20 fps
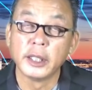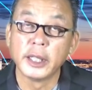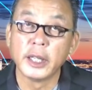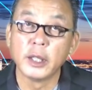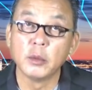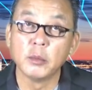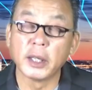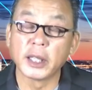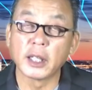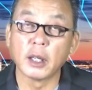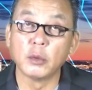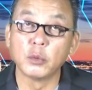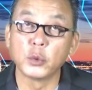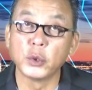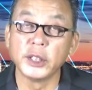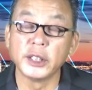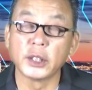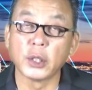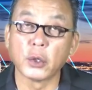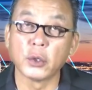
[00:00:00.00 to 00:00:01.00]
Nếu mà không
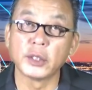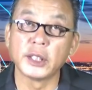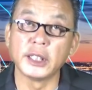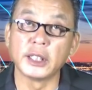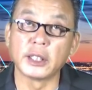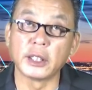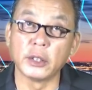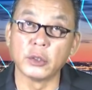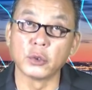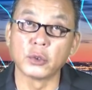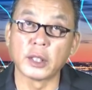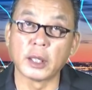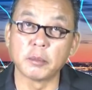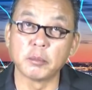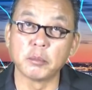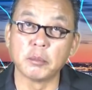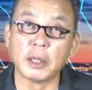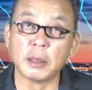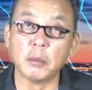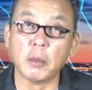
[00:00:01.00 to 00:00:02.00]
truy tố thì triệu
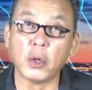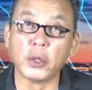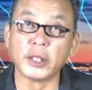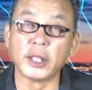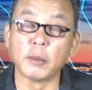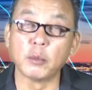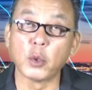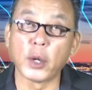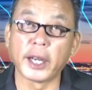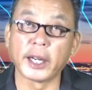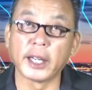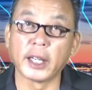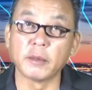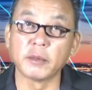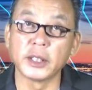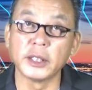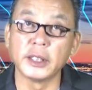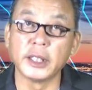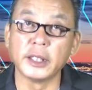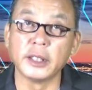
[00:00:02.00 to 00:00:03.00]
tập mà bồi thẩm đoàn làm
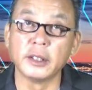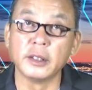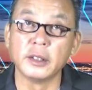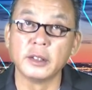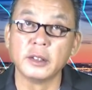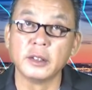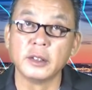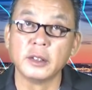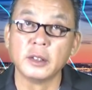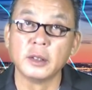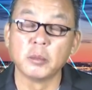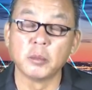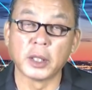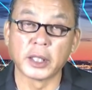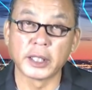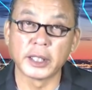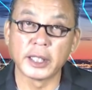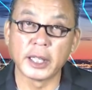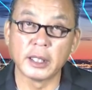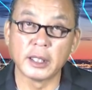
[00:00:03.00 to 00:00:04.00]
cái gì? mà
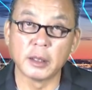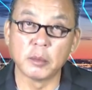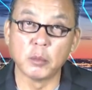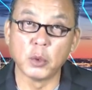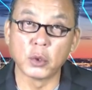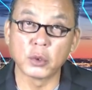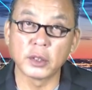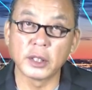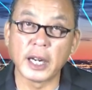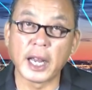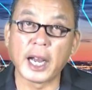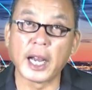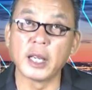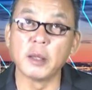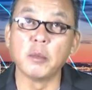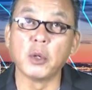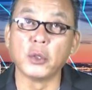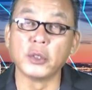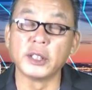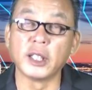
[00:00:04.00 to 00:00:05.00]
cái này là một
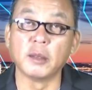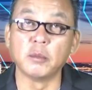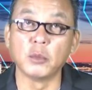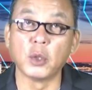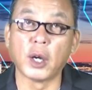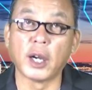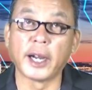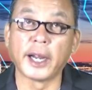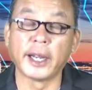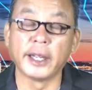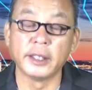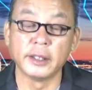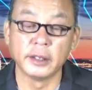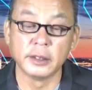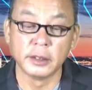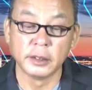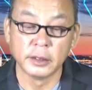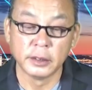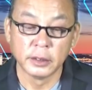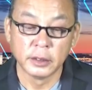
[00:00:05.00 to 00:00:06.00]
đại bồi thẩm đoàn
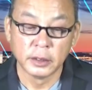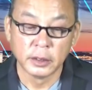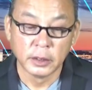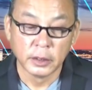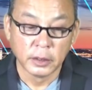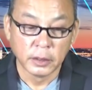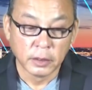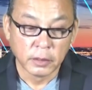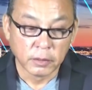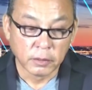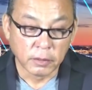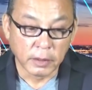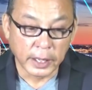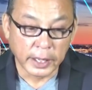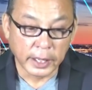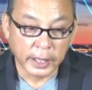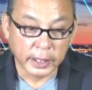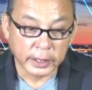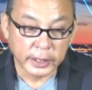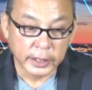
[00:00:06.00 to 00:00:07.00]

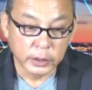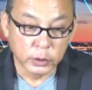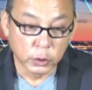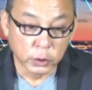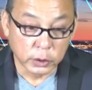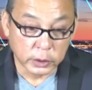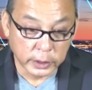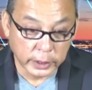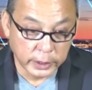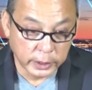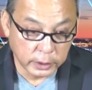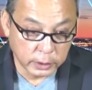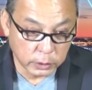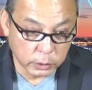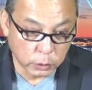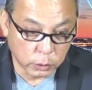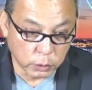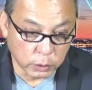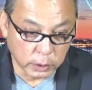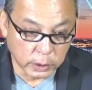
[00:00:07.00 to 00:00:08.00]
và cái nguồn
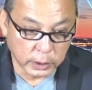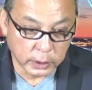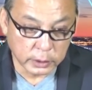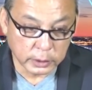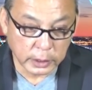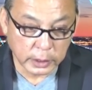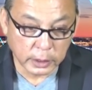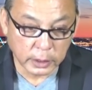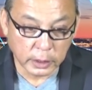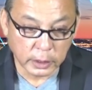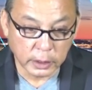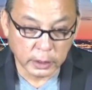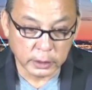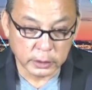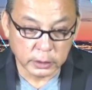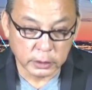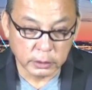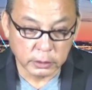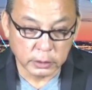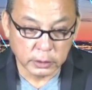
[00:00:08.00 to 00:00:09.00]
tin của tờ,
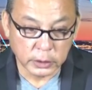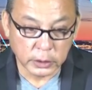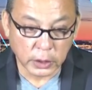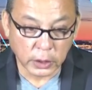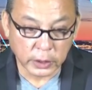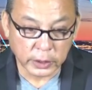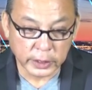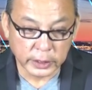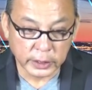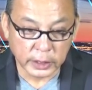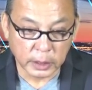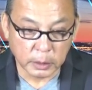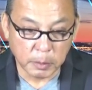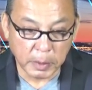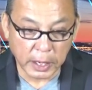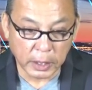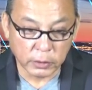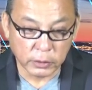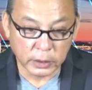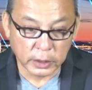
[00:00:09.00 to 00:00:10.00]
cho cái tờ
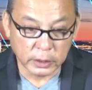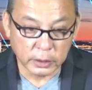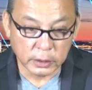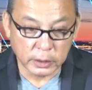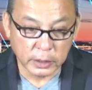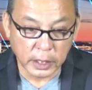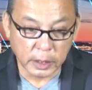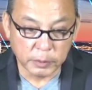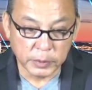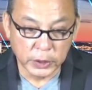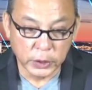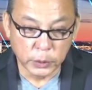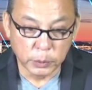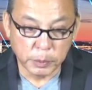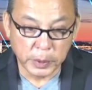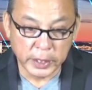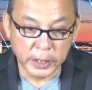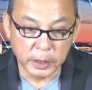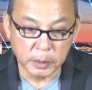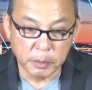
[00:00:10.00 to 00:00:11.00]
báo
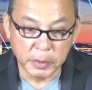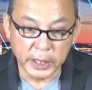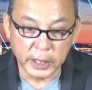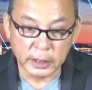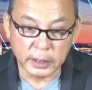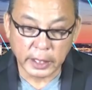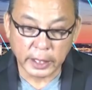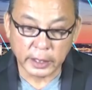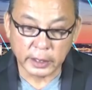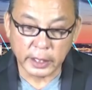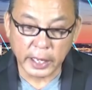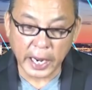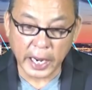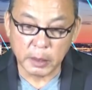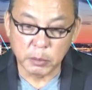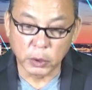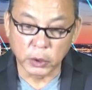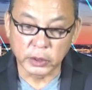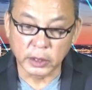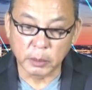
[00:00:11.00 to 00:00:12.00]
WP biết rằng
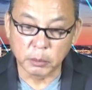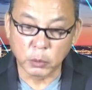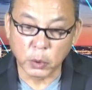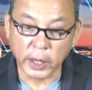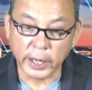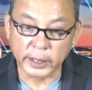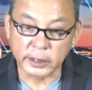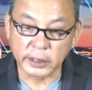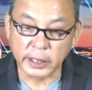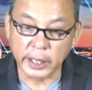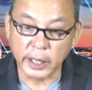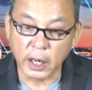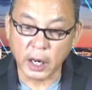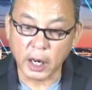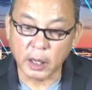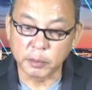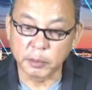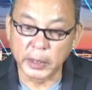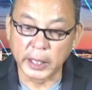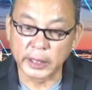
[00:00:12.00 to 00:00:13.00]
đại bồi thẩm đoàn sẽ
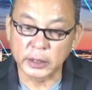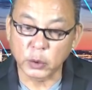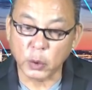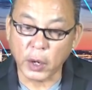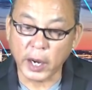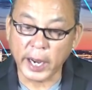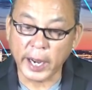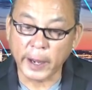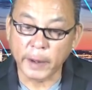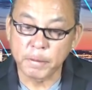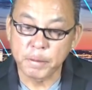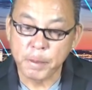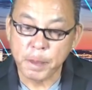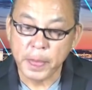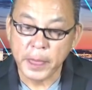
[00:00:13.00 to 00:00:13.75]
họp ở tòa